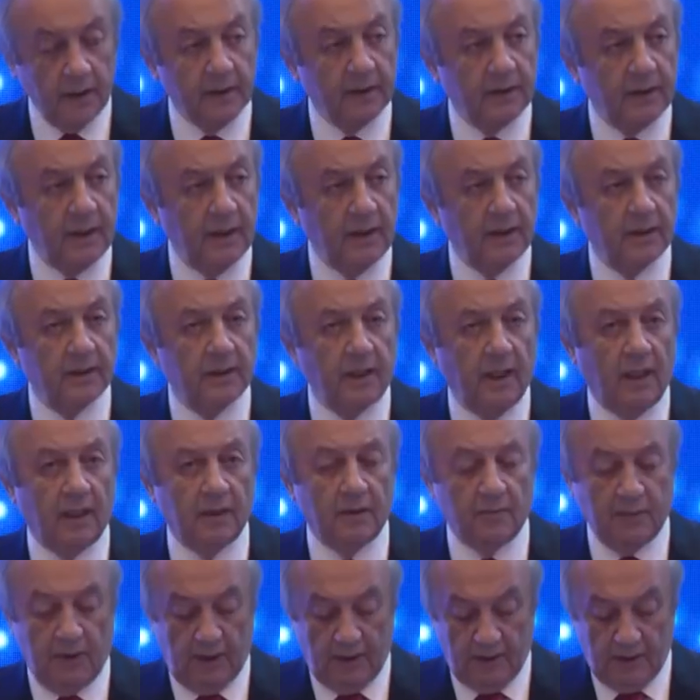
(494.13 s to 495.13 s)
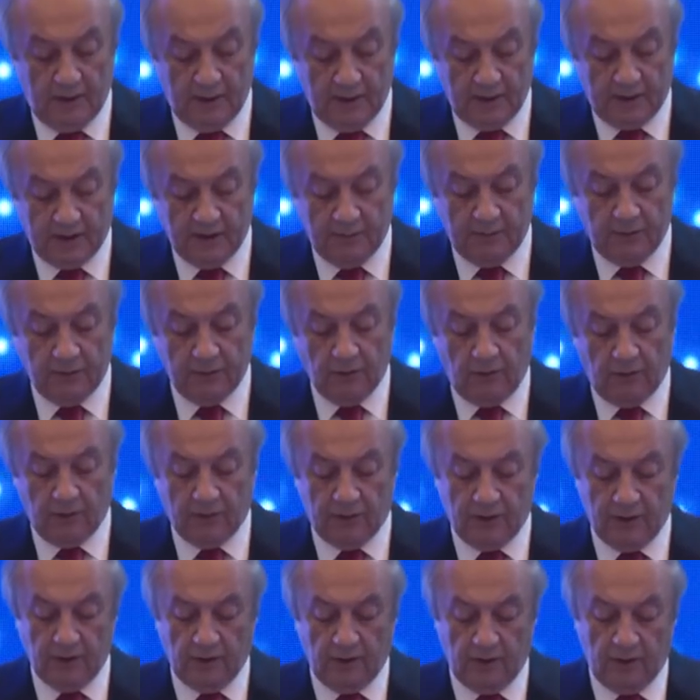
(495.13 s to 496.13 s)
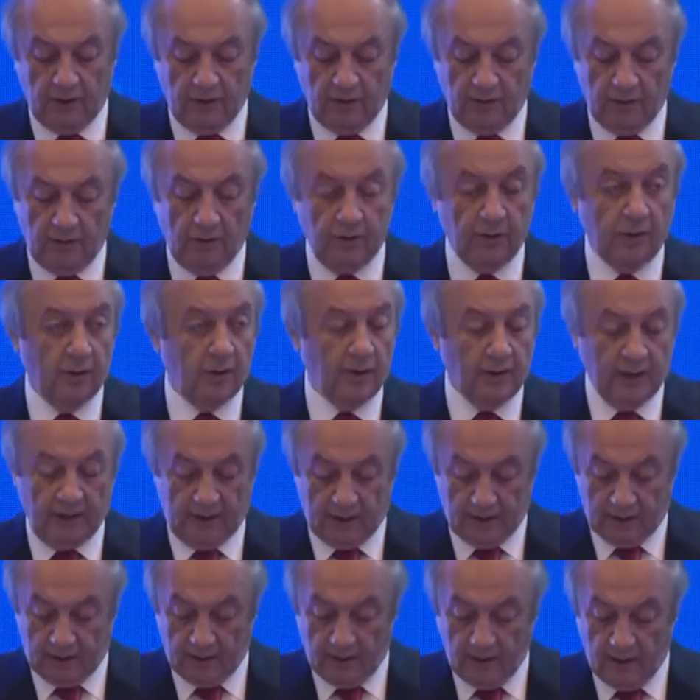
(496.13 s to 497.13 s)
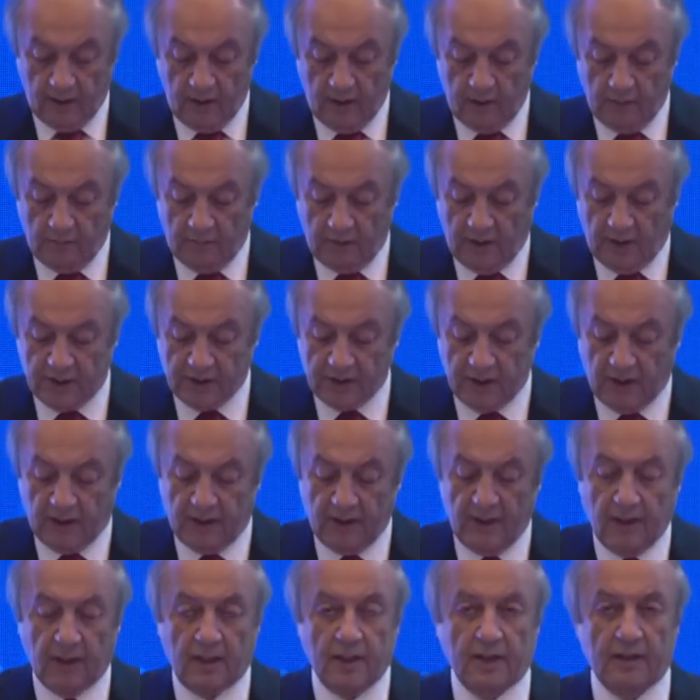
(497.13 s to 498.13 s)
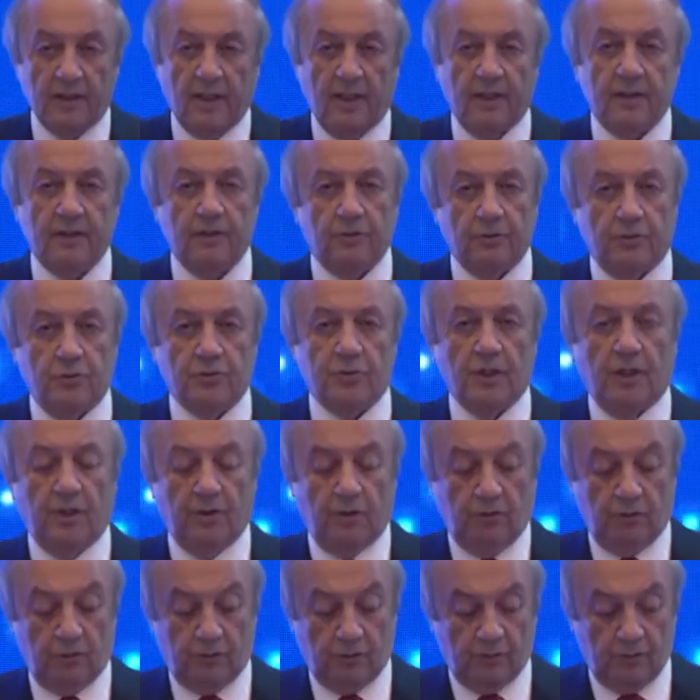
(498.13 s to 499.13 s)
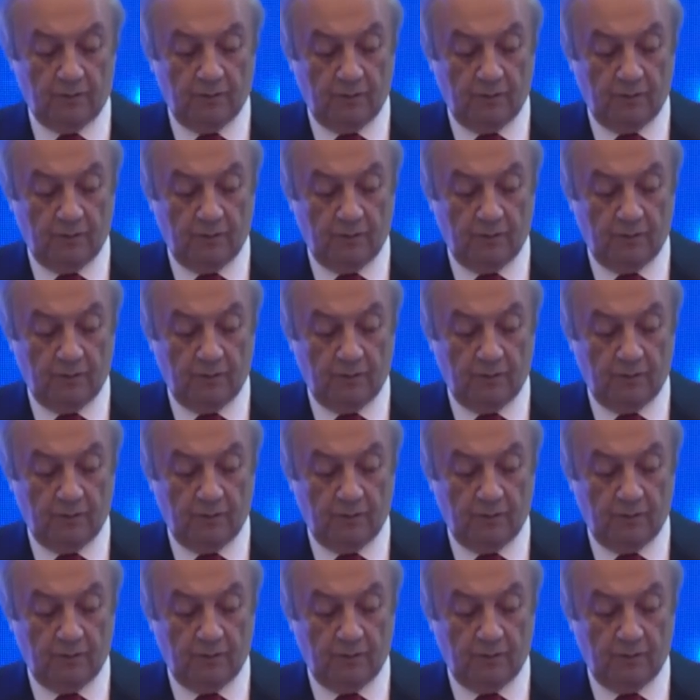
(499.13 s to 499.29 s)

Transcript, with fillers: Gelir dağılımı 2010 yıl yılların başlarına kadar düzeliyordu.